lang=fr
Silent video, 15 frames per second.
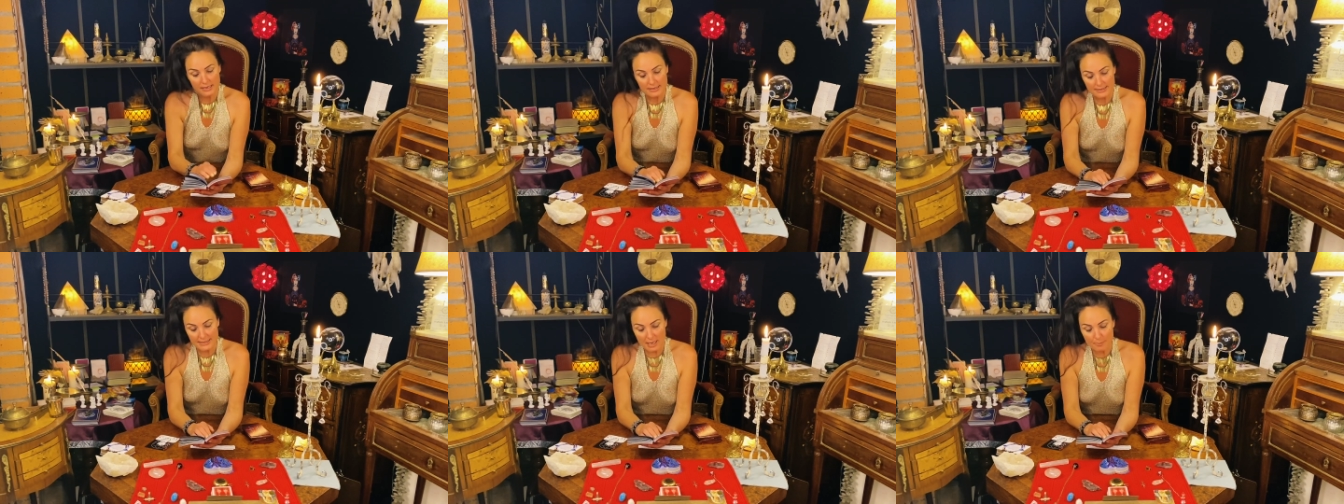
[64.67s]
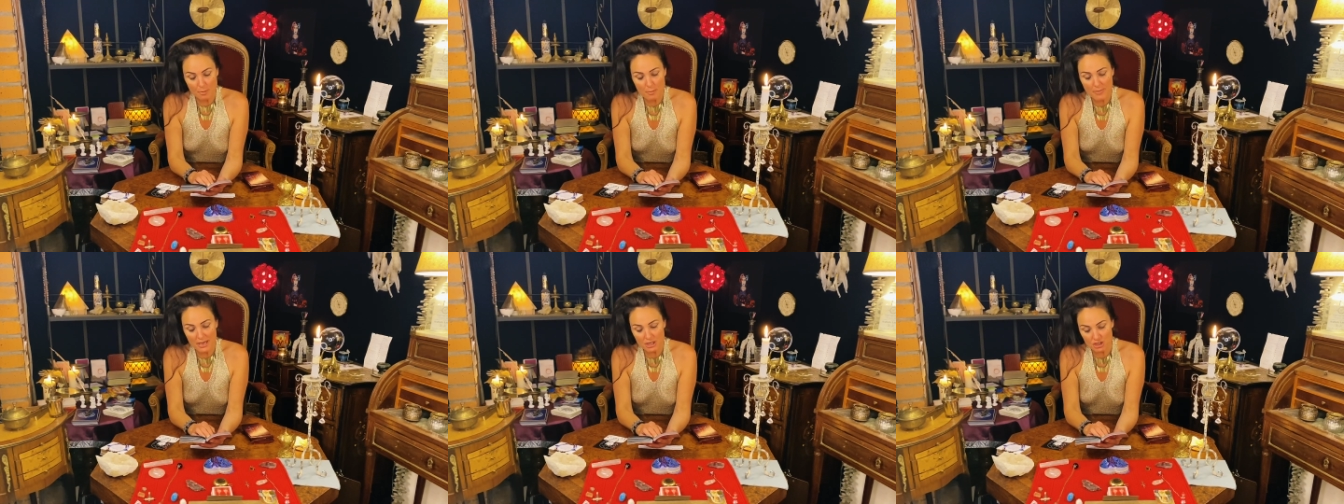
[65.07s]
Ça peut
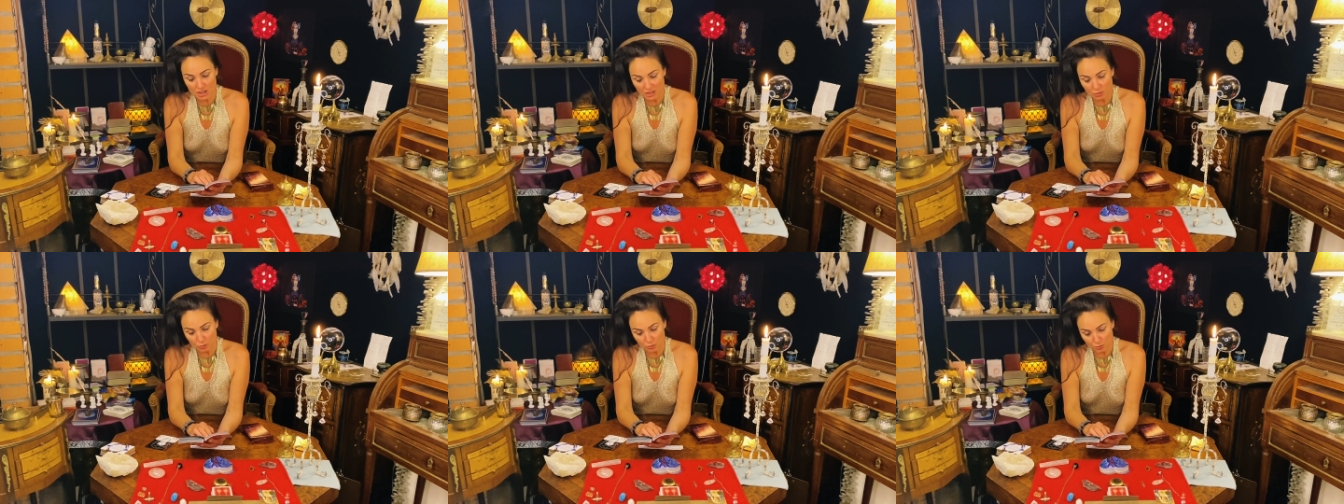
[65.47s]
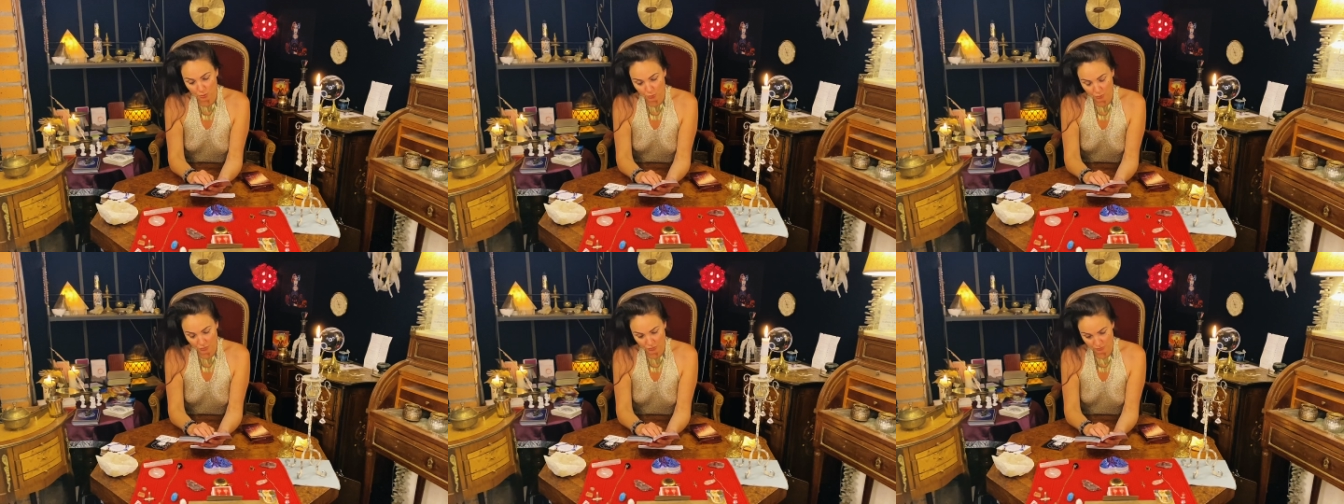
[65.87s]
marcher ton
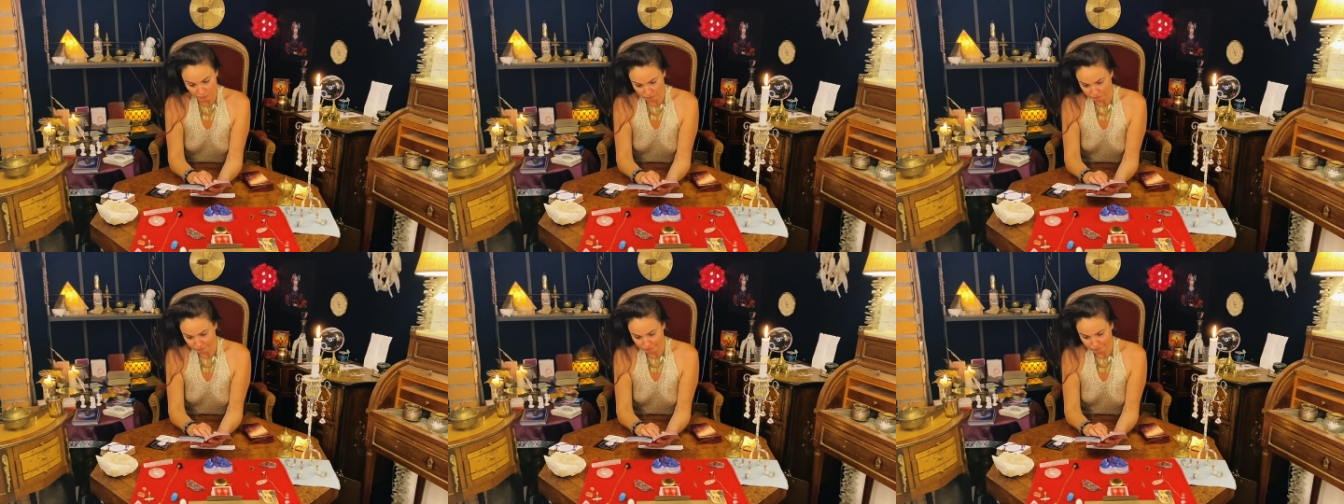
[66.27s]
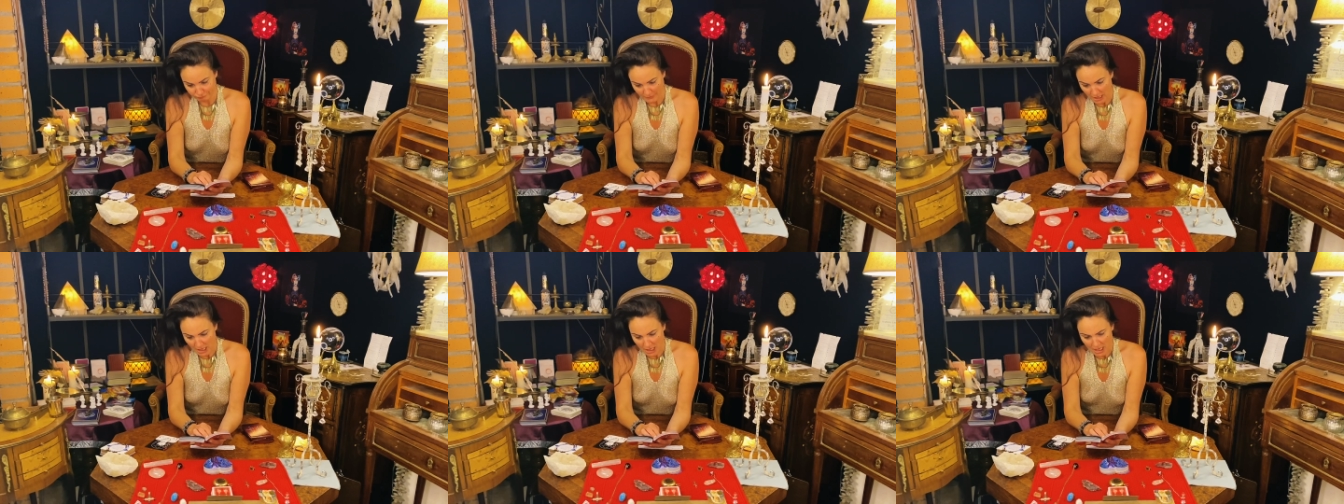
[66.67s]
truc,
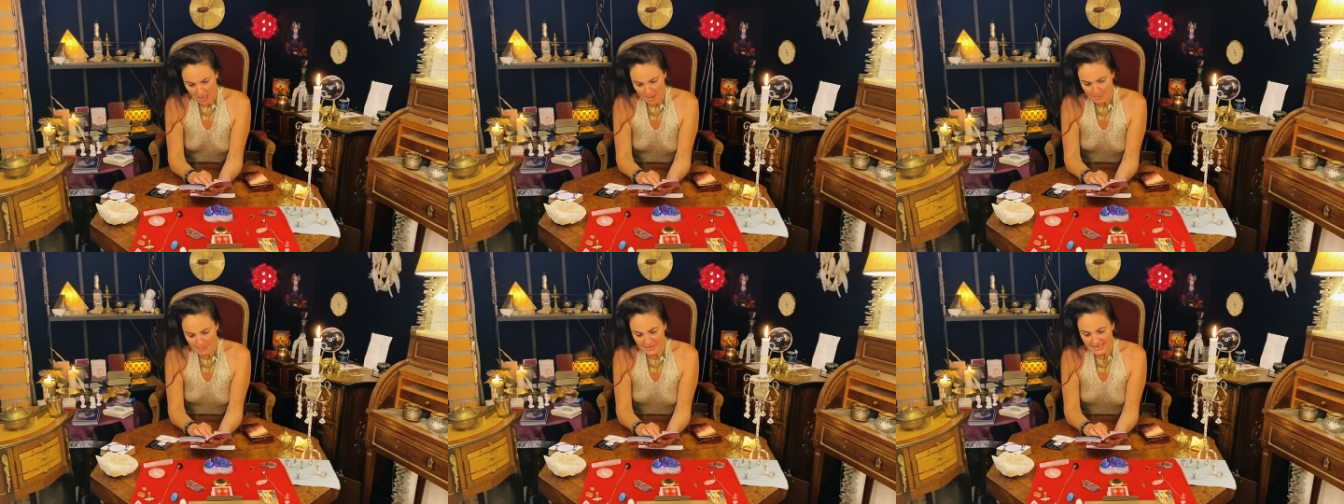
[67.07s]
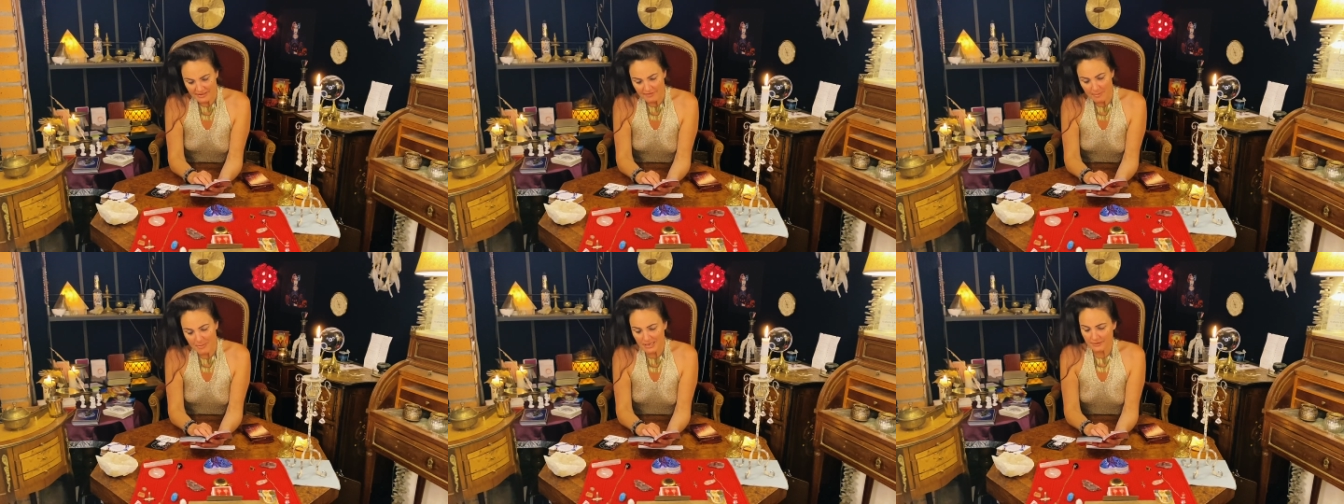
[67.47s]
mais ça ne
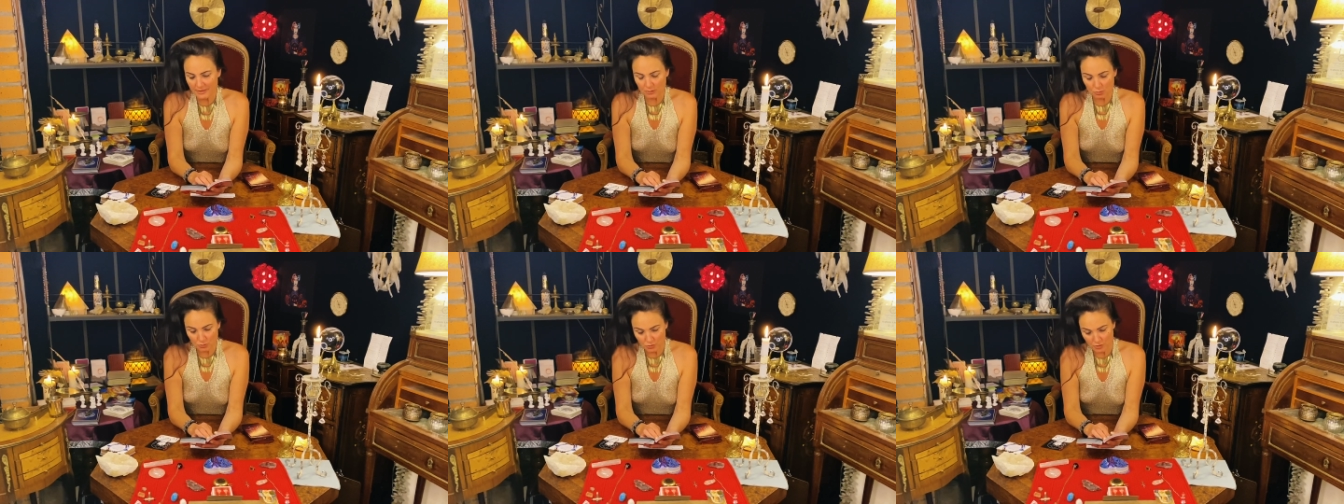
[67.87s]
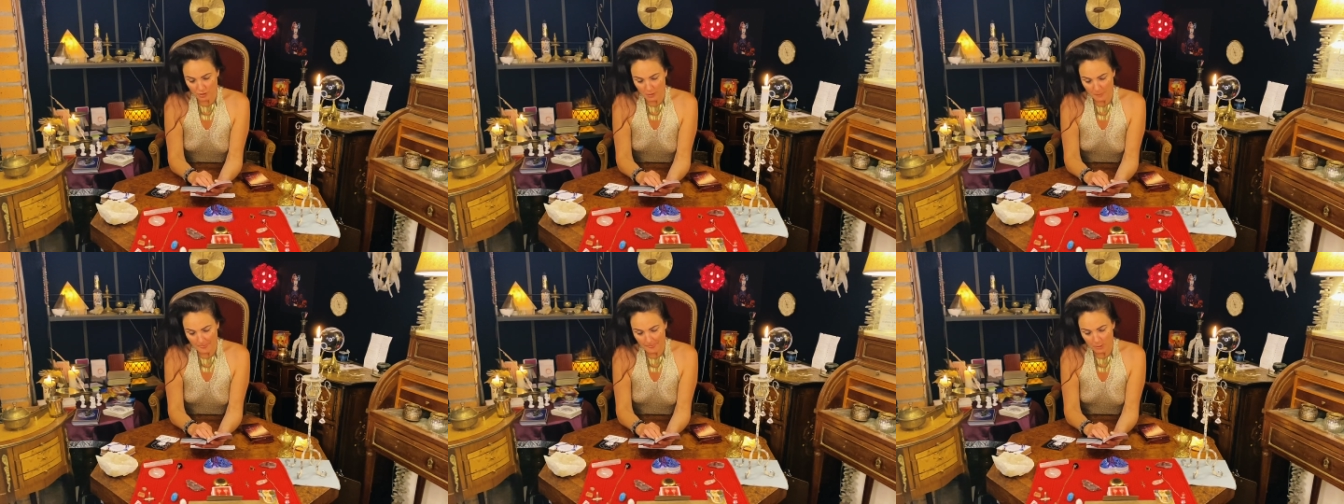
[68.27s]
va pas se faire tout
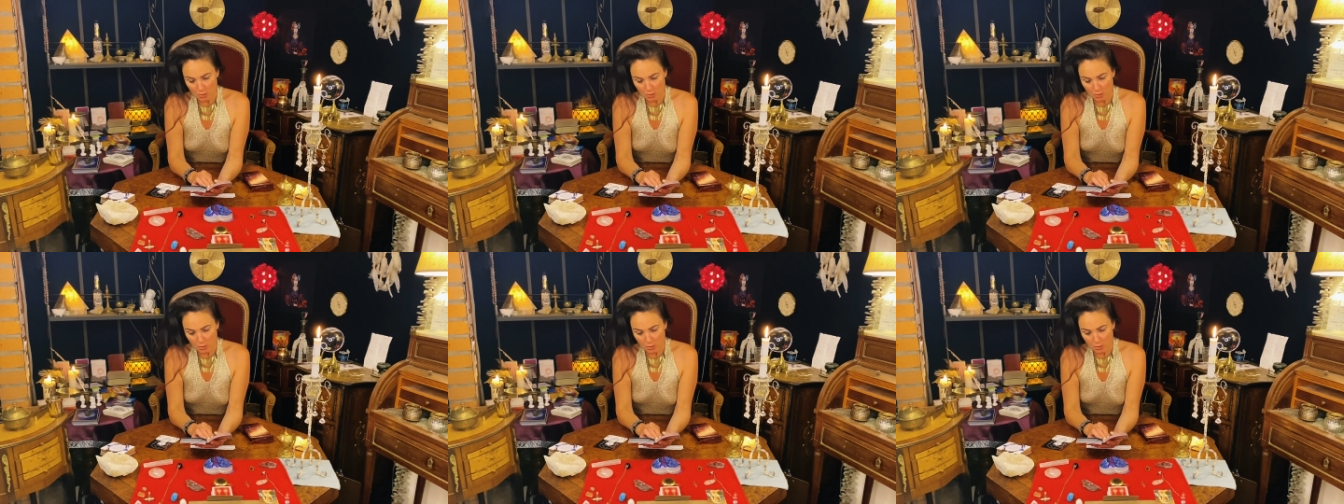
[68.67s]
seul.